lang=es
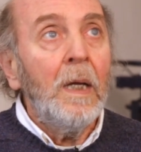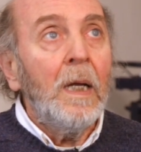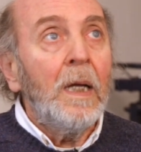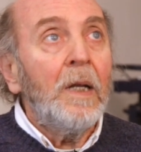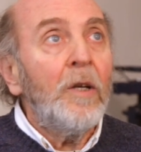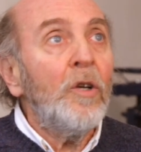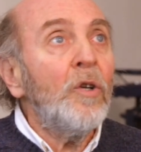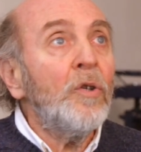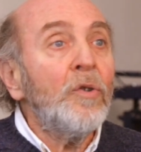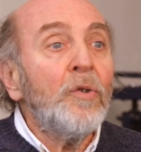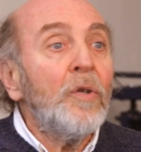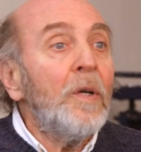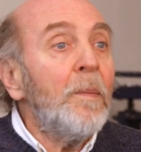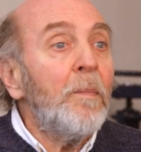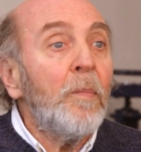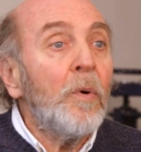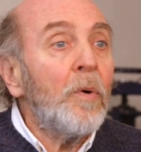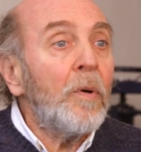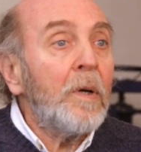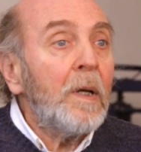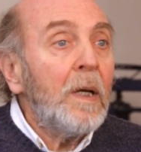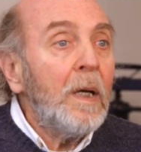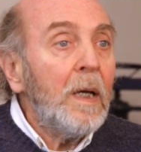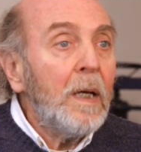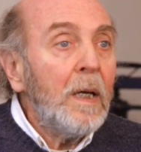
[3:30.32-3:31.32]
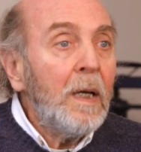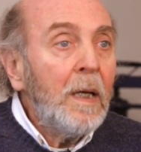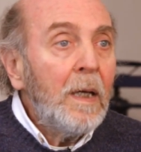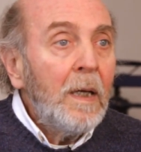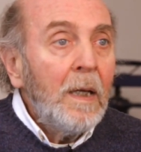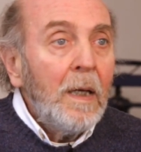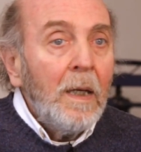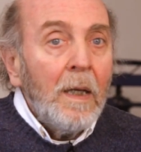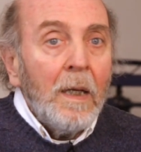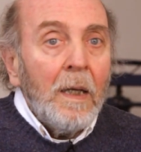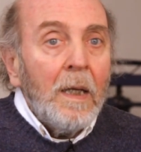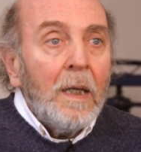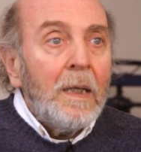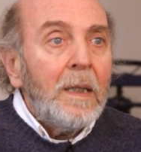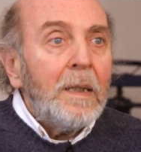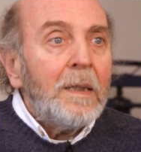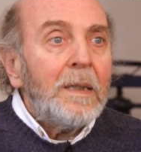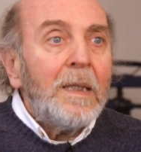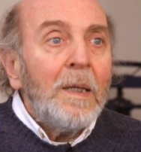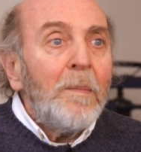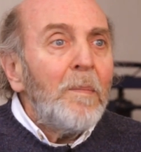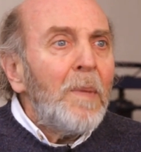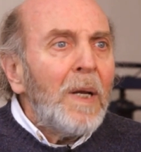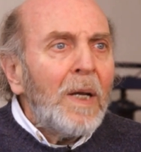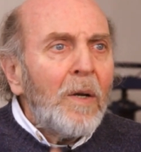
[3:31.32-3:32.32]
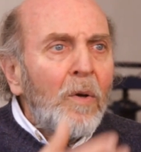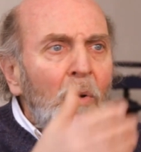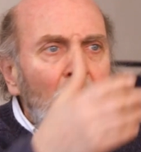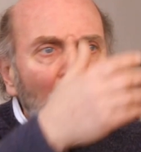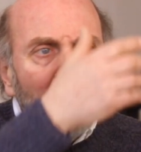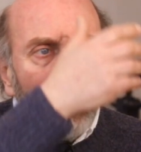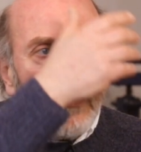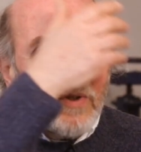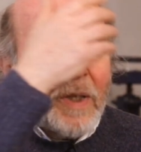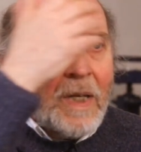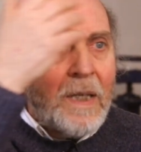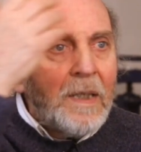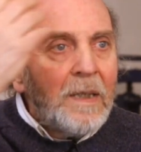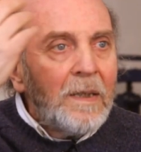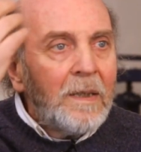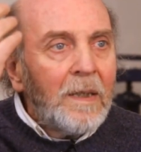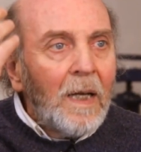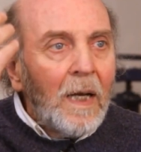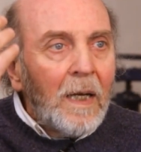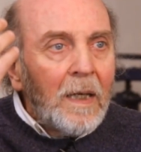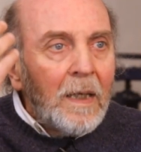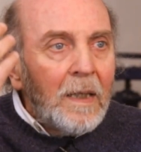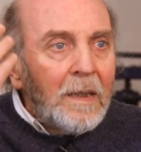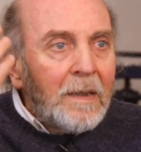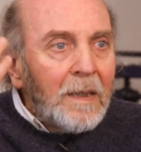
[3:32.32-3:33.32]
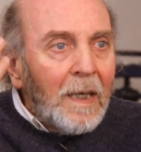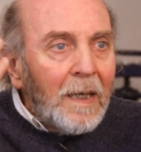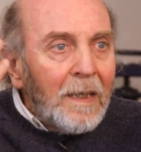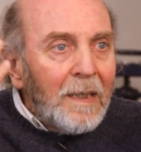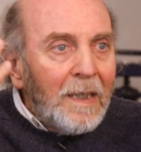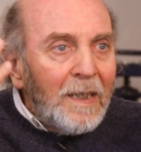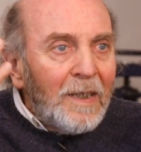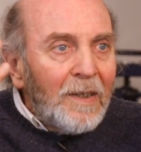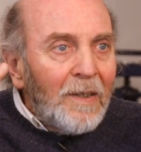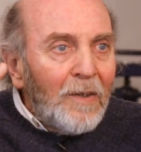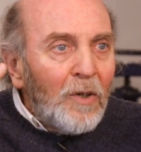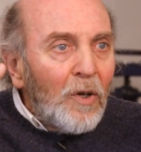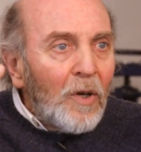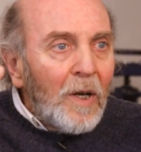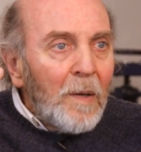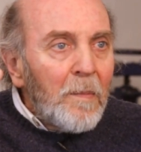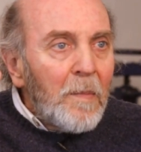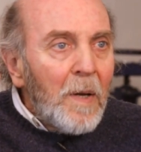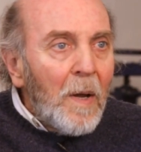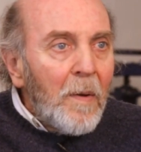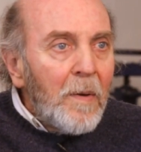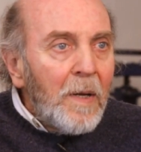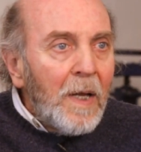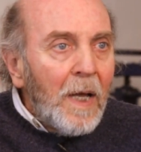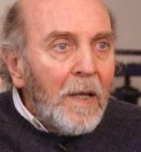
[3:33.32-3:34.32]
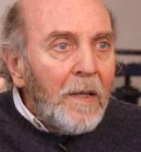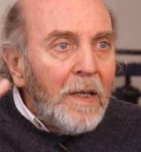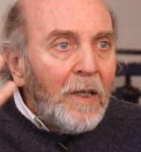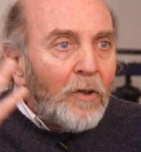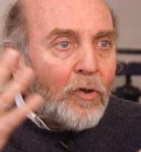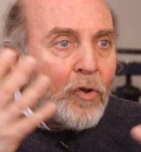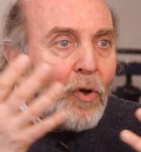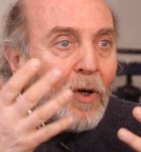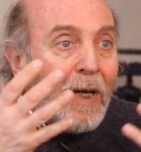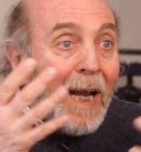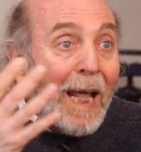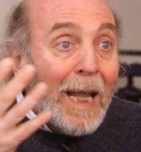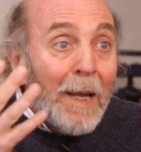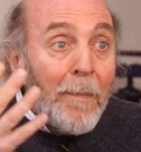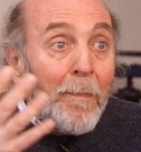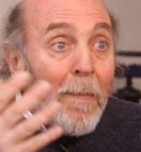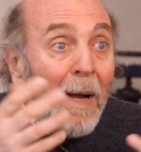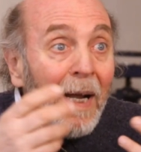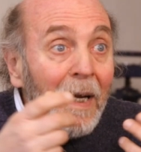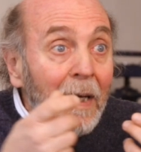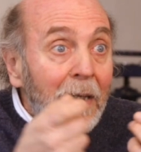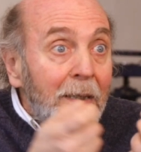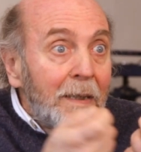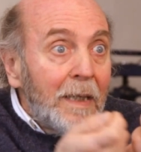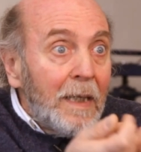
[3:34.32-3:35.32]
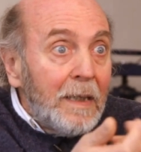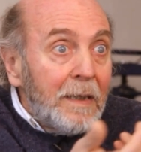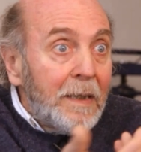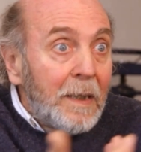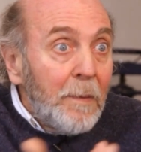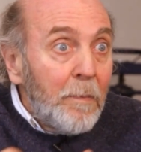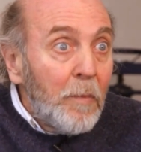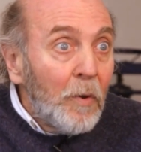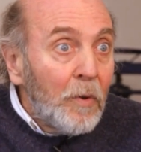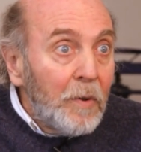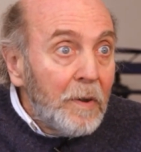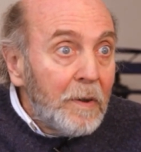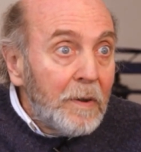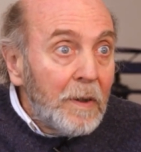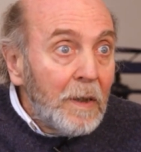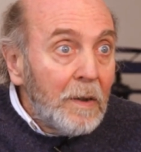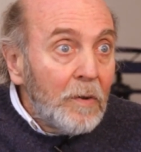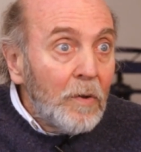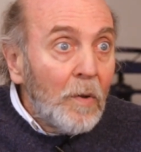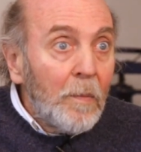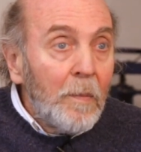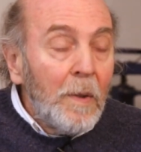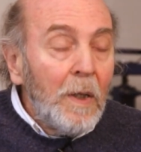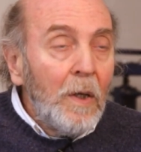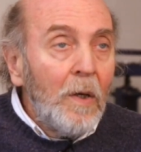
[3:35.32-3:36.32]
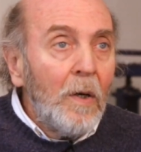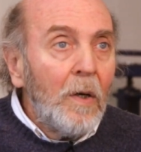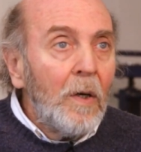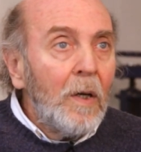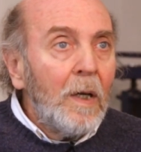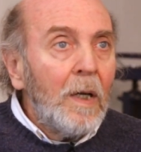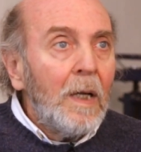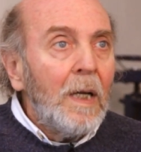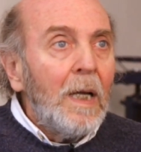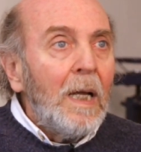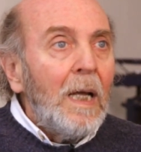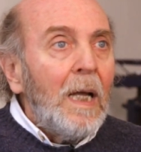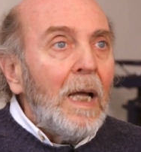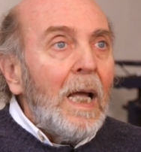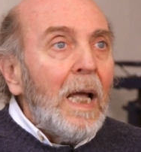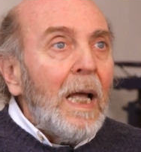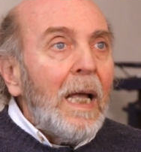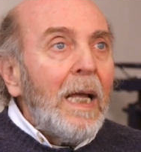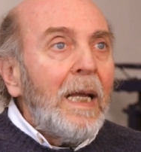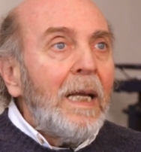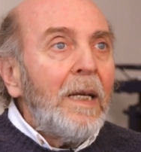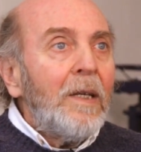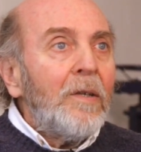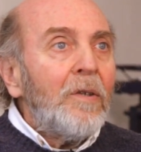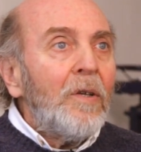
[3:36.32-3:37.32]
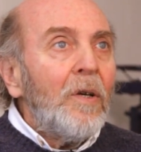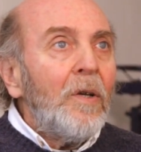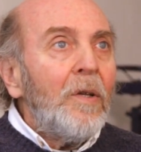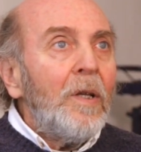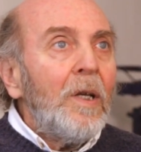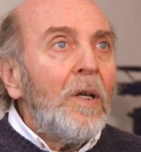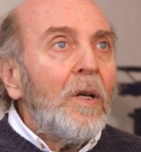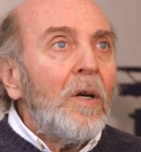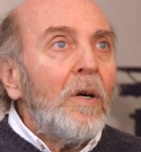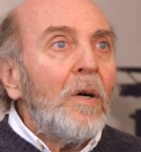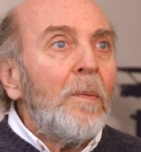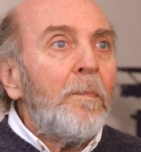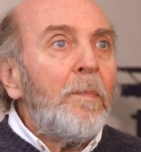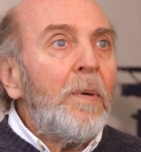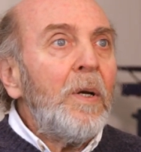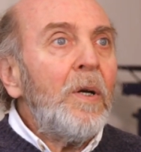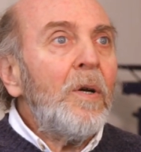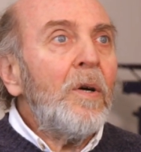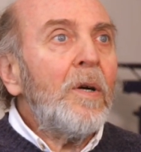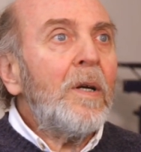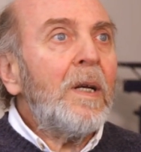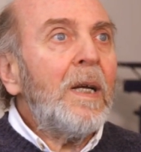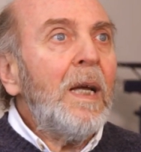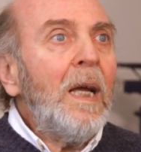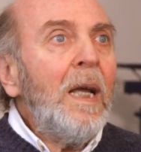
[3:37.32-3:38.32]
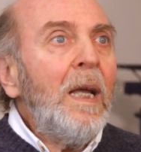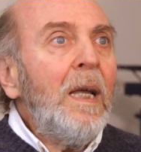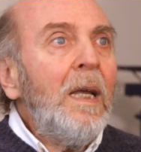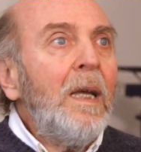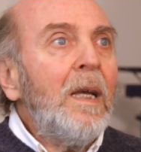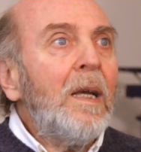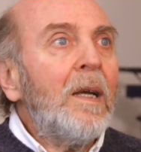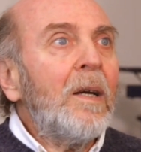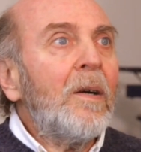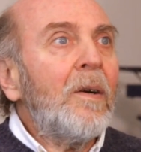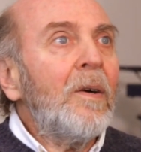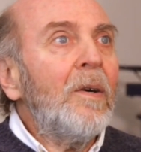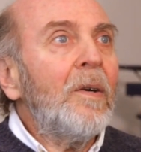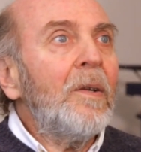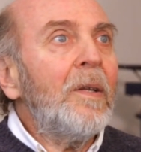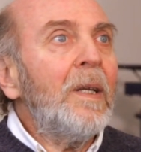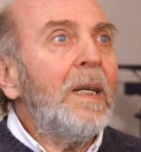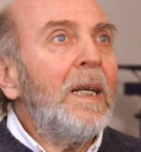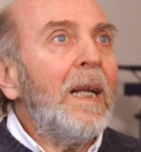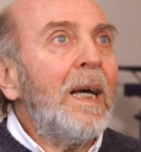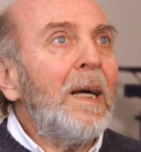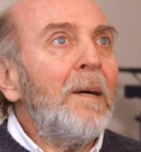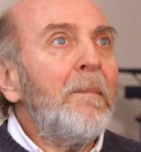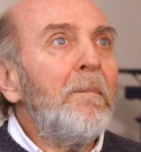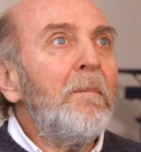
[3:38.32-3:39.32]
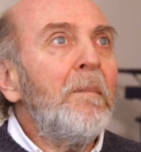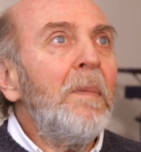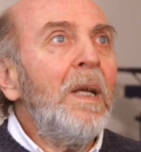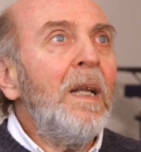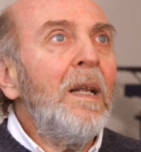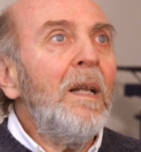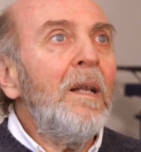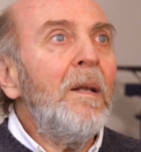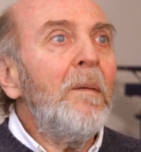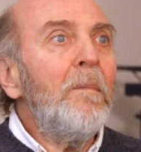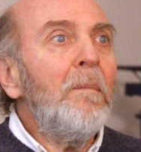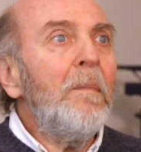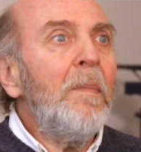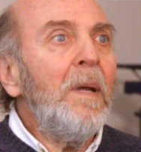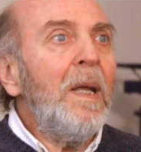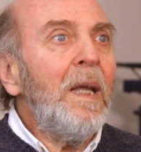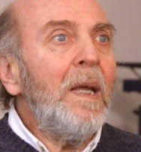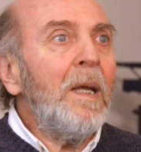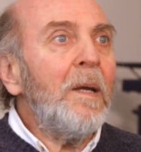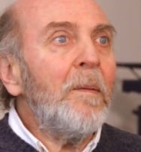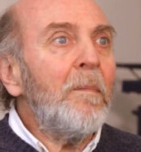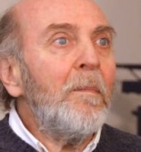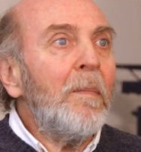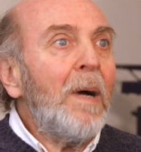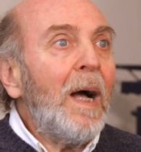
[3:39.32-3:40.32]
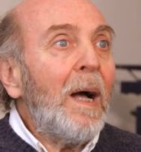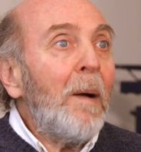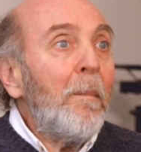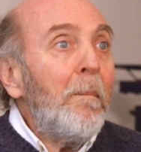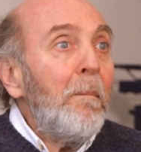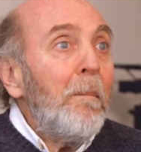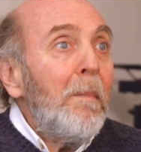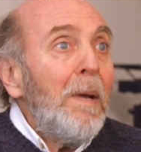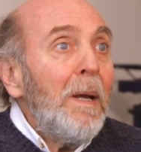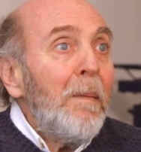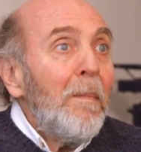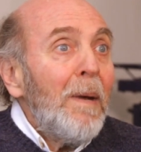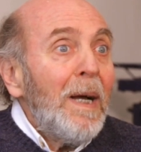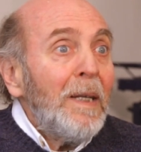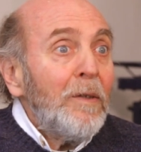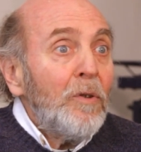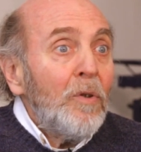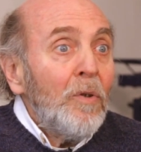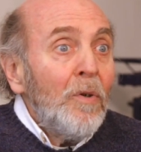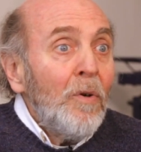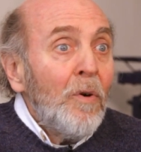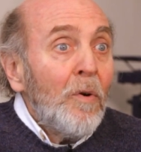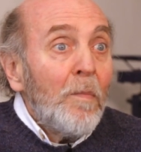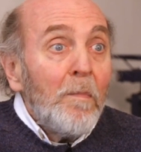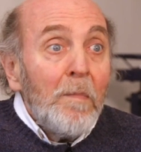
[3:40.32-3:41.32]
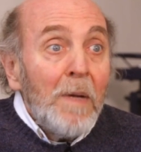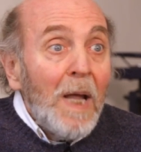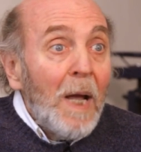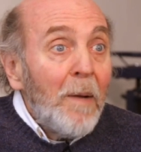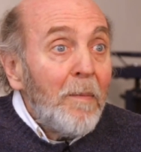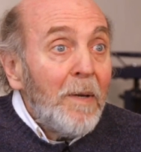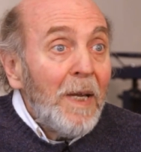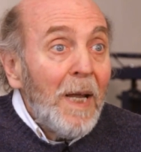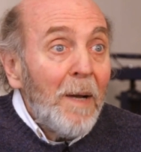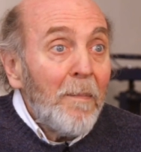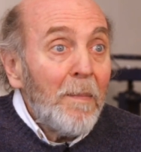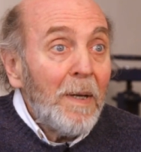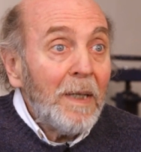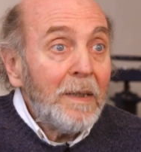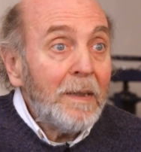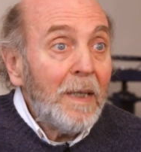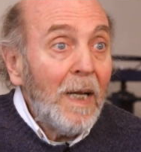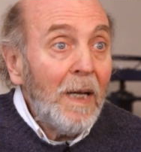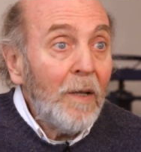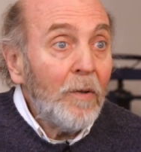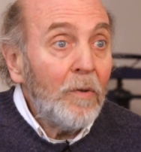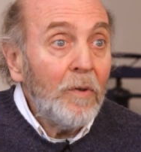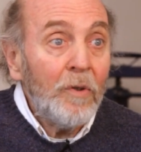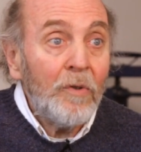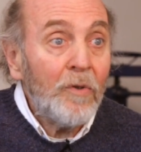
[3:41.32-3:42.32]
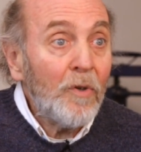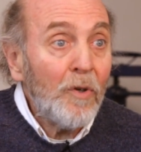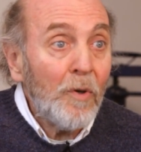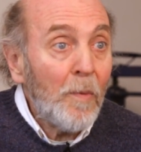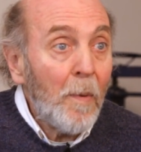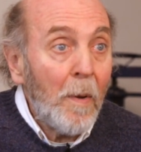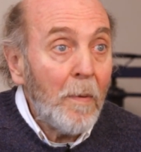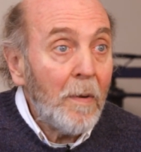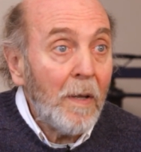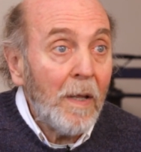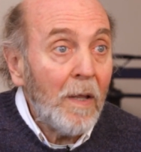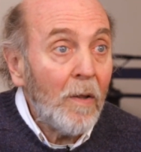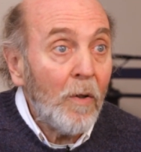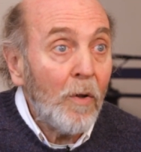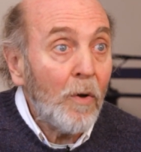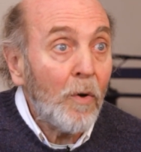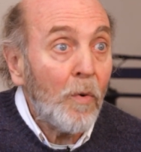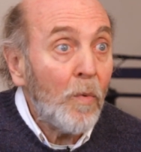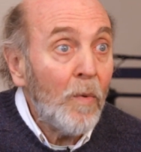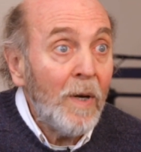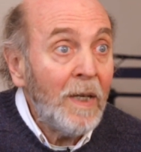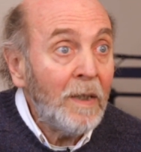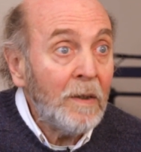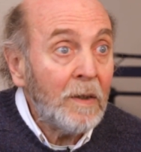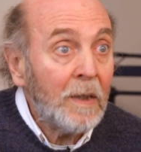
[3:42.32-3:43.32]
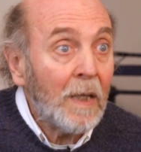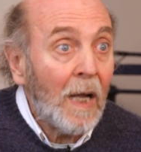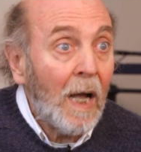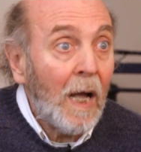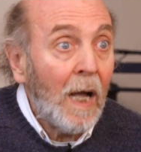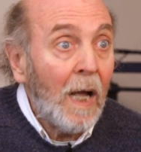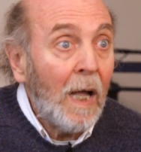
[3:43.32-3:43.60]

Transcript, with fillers: No sé por qué se me cruza esa, esa eh, lo que me había dicho, la imagen del tipo diciéndomelo. Y yo digo, pero qué hijo de las mil mismas. Me mató, me había matado y yo no me había dado cuenta. Te cayó la